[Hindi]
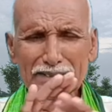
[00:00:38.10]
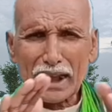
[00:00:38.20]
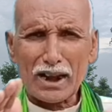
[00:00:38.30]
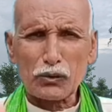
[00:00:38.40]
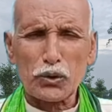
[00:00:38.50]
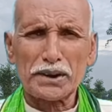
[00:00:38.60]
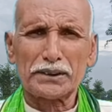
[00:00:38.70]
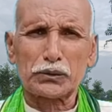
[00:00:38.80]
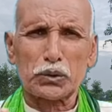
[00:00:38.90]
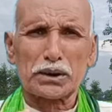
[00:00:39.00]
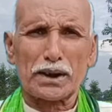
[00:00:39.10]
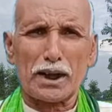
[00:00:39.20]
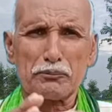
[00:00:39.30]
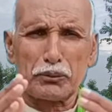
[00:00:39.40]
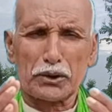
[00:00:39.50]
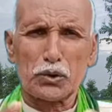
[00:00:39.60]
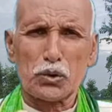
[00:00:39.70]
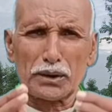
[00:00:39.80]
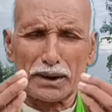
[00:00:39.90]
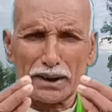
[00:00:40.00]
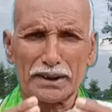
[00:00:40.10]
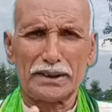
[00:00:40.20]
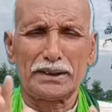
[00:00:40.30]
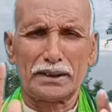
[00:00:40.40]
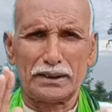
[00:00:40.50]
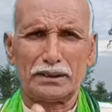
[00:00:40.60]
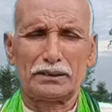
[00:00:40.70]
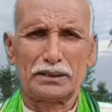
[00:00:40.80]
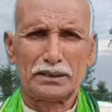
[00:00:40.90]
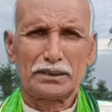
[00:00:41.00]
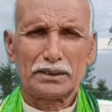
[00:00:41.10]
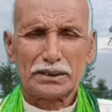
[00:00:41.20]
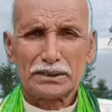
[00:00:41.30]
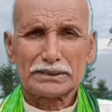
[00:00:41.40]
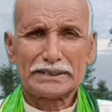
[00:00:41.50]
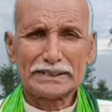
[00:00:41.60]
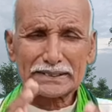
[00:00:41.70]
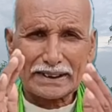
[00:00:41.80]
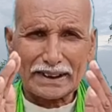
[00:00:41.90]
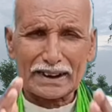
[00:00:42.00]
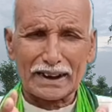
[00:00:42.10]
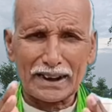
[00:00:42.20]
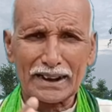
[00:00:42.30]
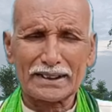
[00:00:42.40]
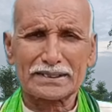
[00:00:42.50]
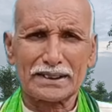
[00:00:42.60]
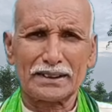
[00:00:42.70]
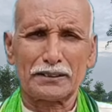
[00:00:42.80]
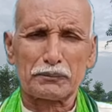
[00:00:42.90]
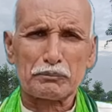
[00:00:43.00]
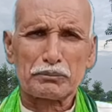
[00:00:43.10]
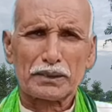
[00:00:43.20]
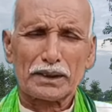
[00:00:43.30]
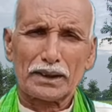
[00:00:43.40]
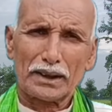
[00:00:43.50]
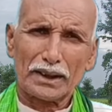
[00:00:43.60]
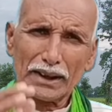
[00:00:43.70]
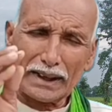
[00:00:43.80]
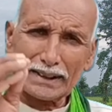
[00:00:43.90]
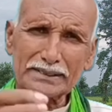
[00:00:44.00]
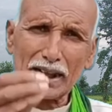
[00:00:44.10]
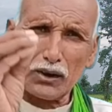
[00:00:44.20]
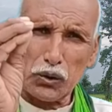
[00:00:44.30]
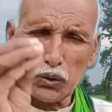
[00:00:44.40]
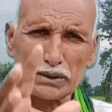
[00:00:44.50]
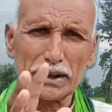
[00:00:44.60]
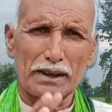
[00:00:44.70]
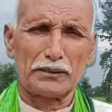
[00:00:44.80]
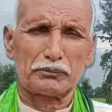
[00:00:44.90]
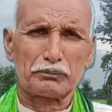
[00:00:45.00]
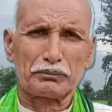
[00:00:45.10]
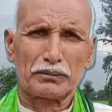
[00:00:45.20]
ऐसा कोई टोटका प्रयोग नहीं है जिसके करने से ऐसा हो जाए